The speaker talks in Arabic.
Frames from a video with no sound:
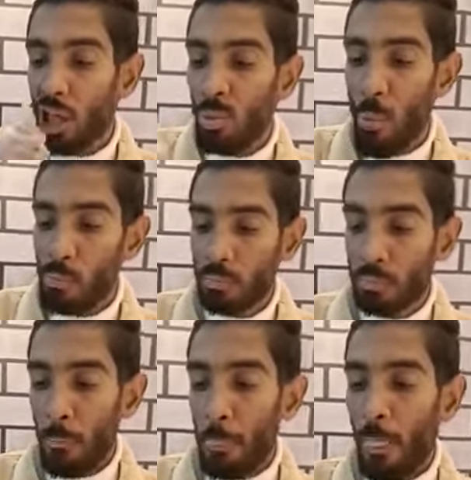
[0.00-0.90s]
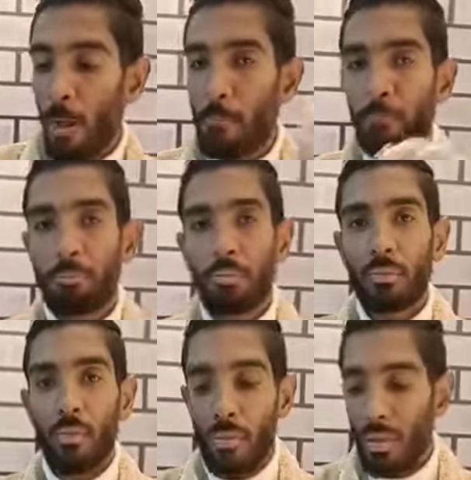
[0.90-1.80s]
واحلى حاجه في البطاطس كانت
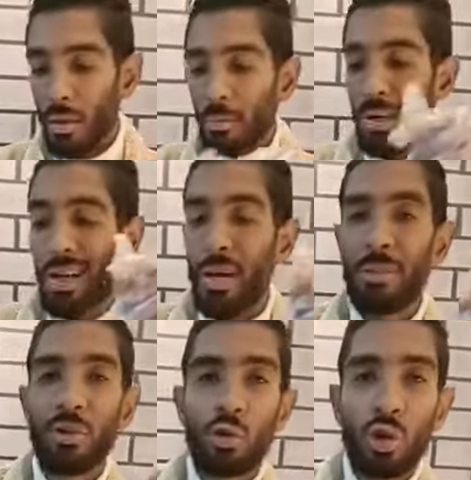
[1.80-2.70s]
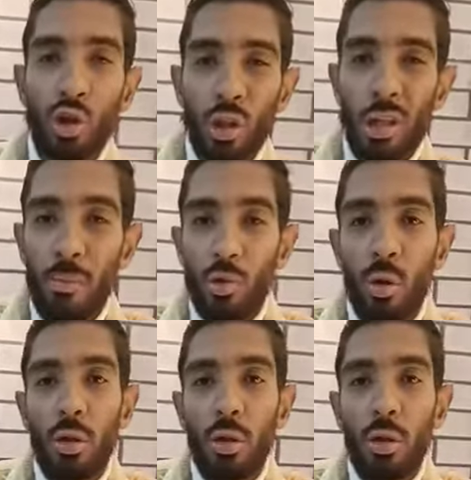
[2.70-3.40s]
سخنه مع ميكس الجبن كانت روعه